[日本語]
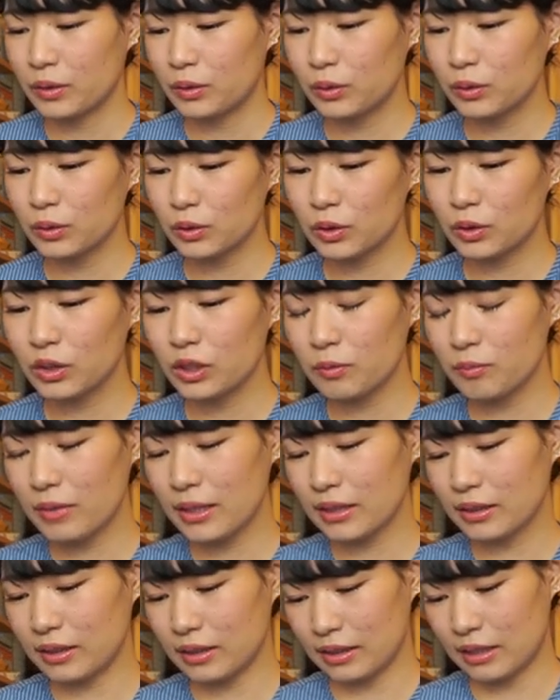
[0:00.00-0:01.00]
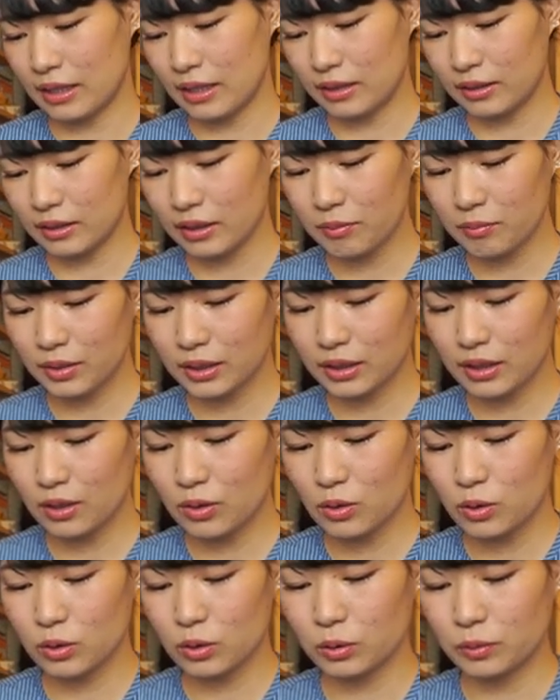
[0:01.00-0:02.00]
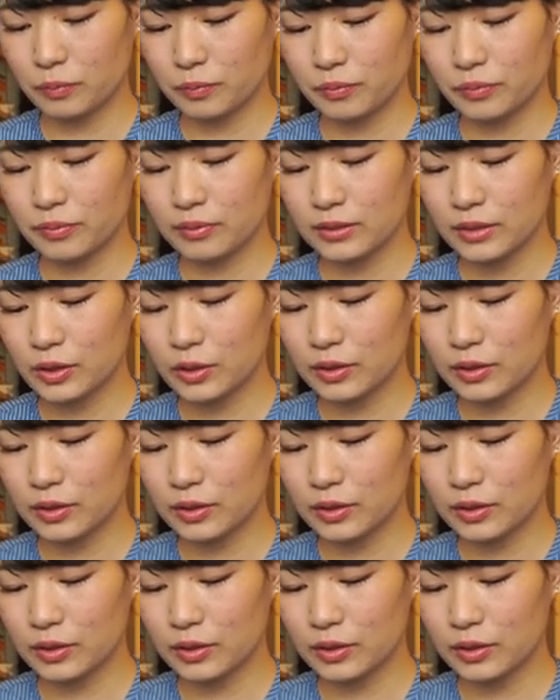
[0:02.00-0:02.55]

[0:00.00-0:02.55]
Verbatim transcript: 本当に便利ででまたこう